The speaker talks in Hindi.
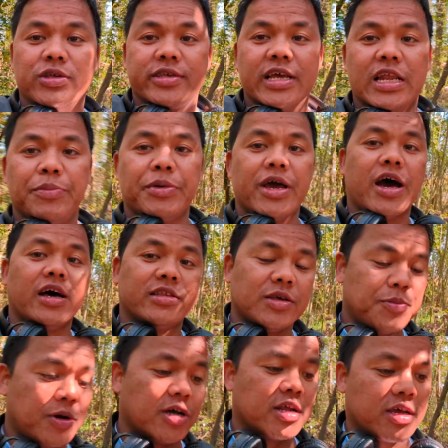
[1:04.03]
इसके लिए मैं हाथ से
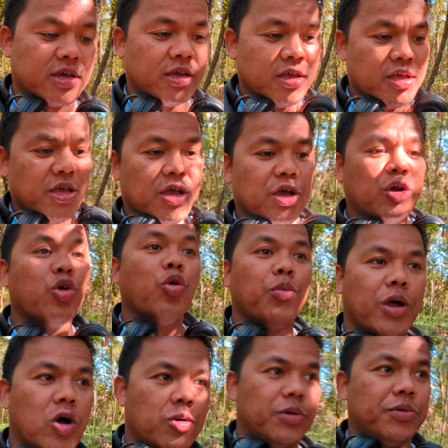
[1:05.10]
पकड़ के घूम
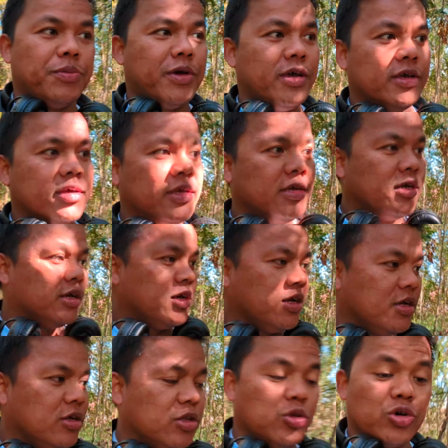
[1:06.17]
रहा हूँ अभी मैं
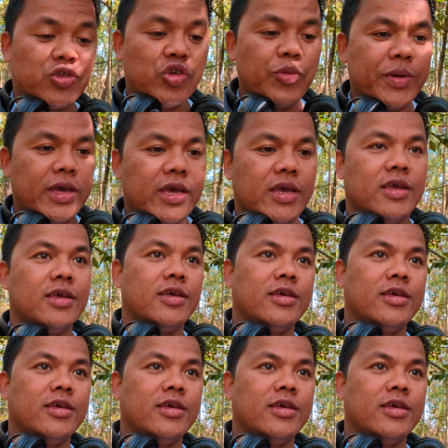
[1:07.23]
दोस्तों मैं